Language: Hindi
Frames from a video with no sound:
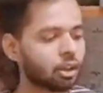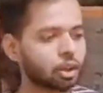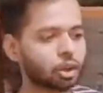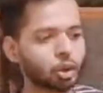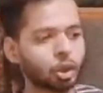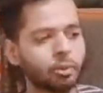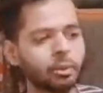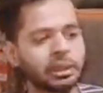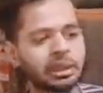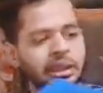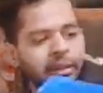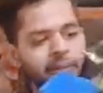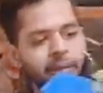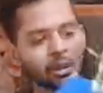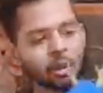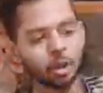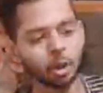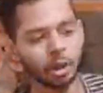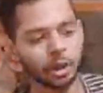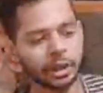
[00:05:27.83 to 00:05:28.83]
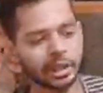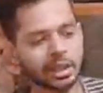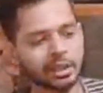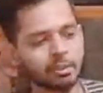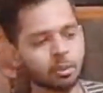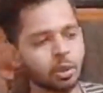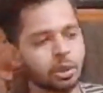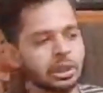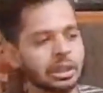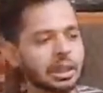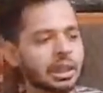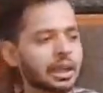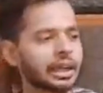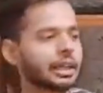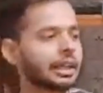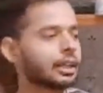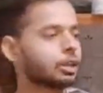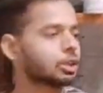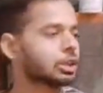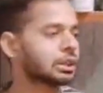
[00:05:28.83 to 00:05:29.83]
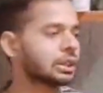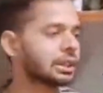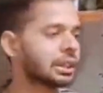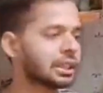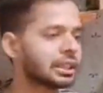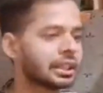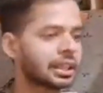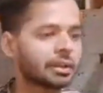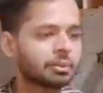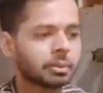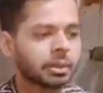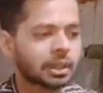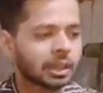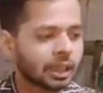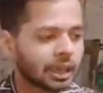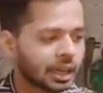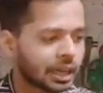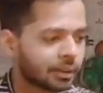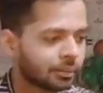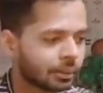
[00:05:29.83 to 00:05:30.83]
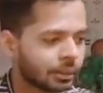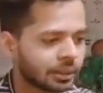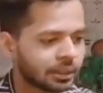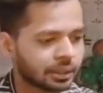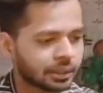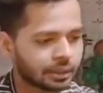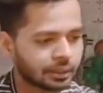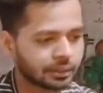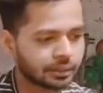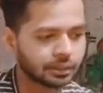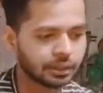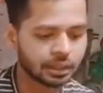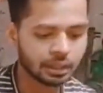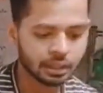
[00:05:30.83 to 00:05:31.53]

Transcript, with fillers: और सौ पतंग में जो रेट आपको ये लगाएंगे उससे ज़्यादा का आपका किराया पड़ जाएगा